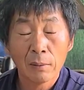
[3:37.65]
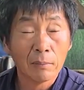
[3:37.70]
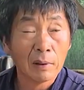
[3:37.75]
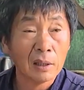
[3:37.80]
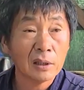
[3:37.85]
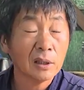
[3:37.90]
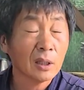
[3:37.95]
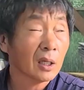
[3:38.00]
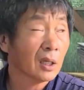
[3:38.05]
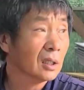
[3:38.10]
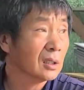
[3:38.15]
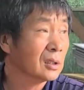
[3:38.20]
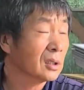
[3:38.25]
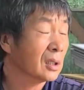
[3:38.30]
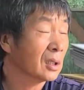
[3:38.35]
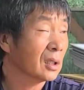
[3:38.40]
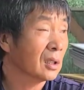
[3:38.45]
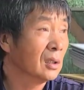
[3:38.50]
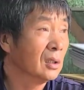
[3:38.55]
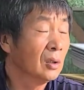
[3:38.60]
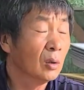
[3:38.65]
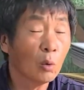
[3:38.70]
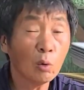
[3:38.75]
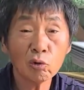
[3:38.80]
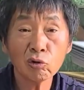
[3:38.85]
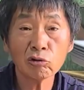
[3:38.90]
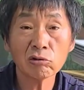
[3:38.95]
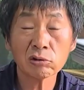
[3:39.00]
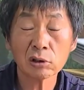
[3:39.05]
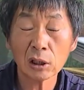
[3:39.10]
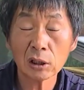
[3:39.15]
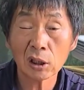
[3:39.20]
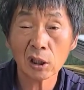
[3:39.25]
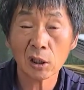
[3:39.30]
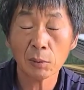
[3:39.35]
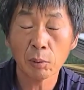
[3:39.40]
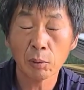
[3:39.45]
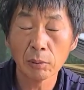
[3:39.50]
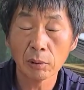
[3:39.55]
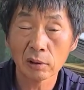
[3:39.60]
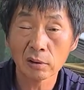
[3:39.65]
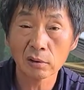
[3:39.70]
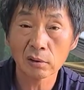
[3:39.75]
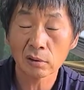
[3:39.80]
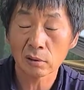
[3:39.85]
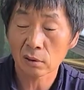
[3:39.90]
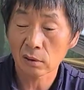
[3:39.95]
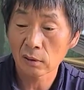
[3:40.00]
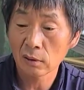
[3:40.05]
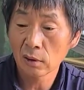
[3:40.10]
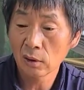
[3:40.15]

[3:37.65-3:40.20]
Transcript: 만약에 이제 고추로 따다가 보면은